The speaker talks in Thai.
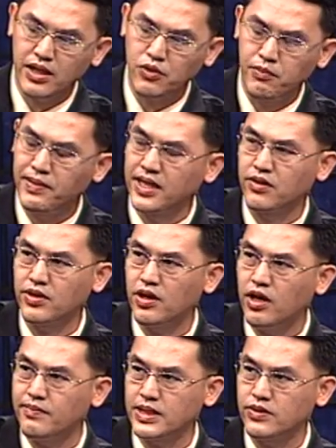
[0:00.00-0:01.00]
มีรูเปิดของ
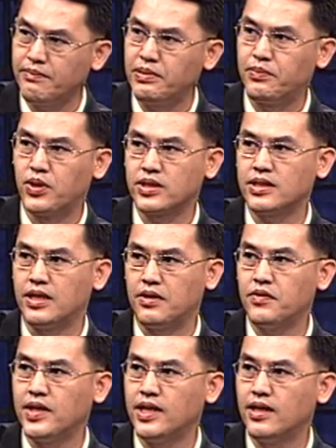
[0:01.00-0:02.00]
ท่อปัสสาวะผิดปกติ
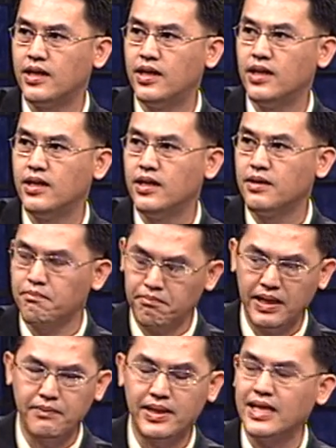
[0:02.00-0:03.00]
ด้วยนะ
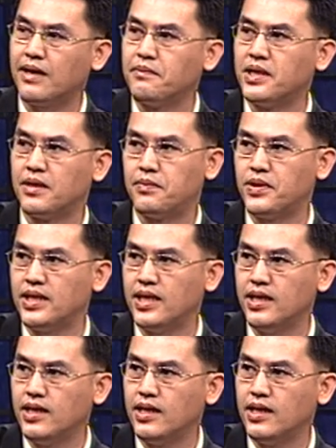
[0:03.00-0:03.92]
เป็นมาแต่กำเนิดพวกนี้